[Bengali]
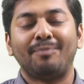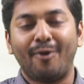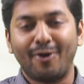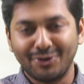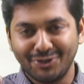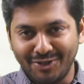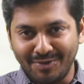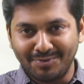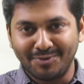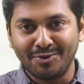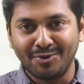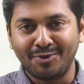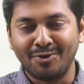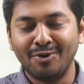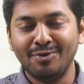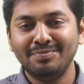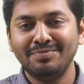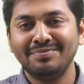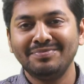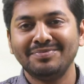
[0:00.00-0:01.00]
পর্যাপ্ত
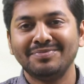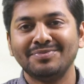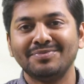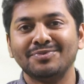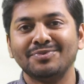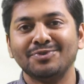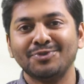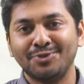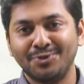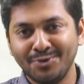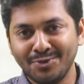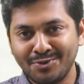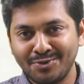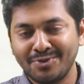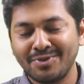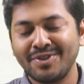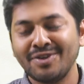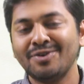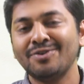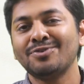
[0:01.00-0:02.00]
ঘুম
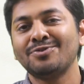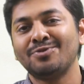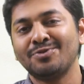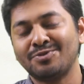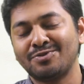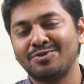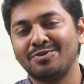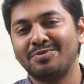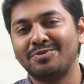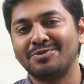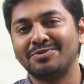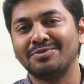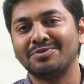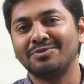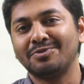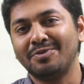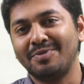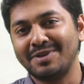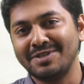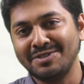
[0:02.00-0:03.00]
সুস্থ দেহ সুস্থ মন
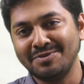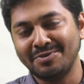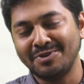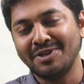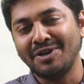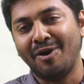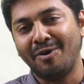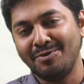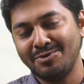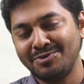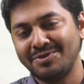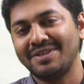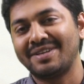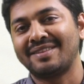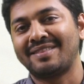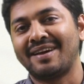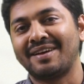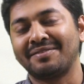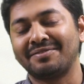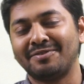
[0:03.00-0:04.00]
তোমার জীবনে অবশ্যই
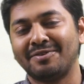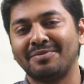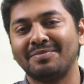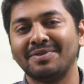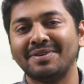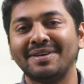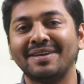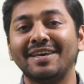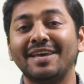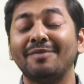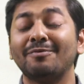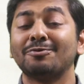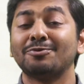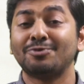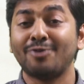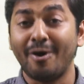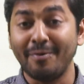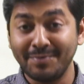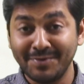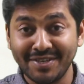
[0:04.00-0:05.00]
এটা থাকতে হবে এবং
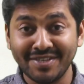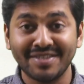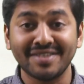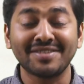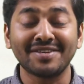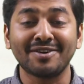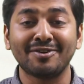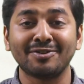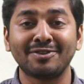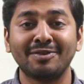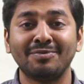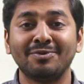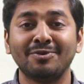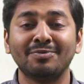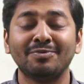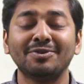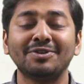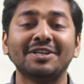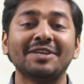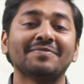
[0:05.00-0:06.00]
সবশেষে যে কথা
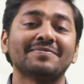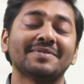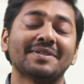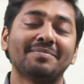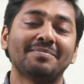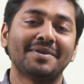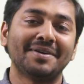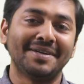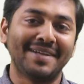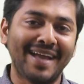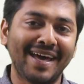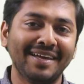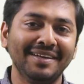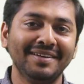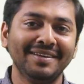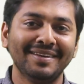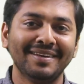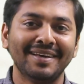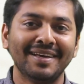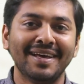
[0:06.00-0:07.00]
বলবো টিপস নাম্বার
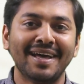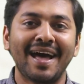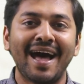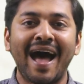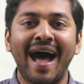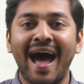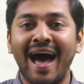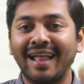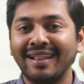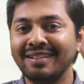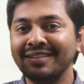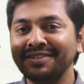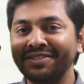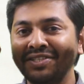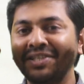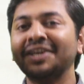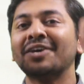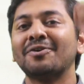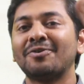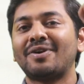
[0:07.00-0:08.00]
নাইন হাল
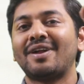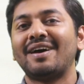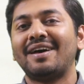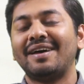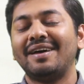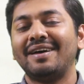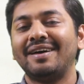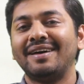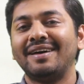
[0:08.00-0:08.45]
ছেড়ো না